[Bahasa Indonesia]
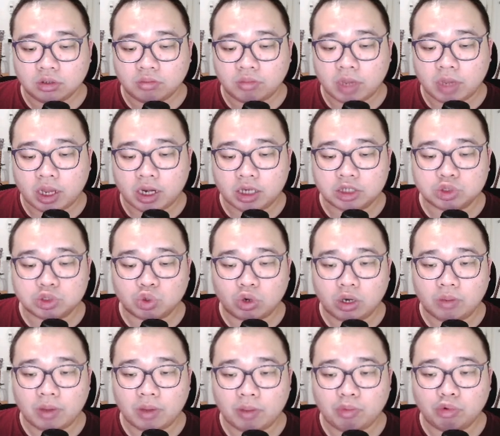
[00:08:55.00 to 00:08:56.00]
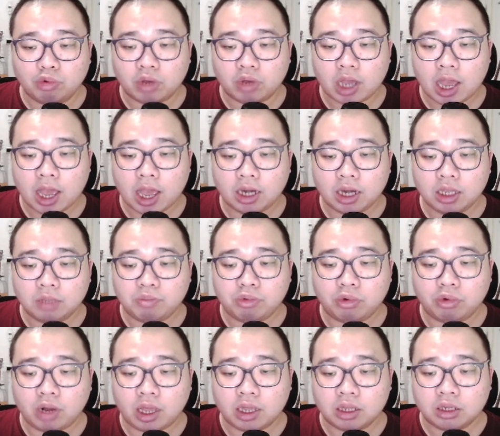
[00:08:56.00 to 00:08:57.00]
Mana disuruh 50 kali
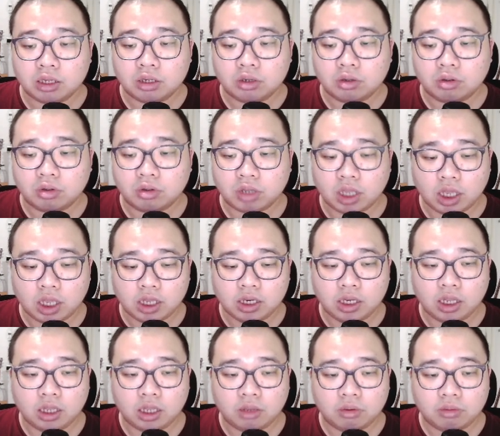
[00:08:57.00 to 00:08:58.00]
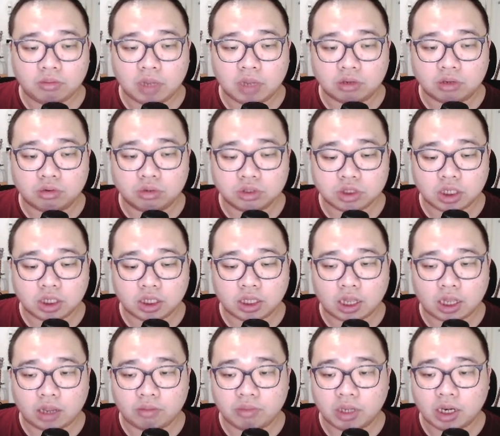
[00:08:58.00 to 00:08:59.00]
pula. Oke, ini bagus
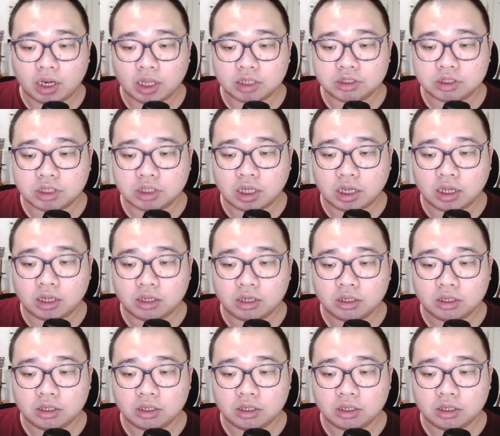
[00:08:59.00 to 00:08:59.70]
kita ambil aja.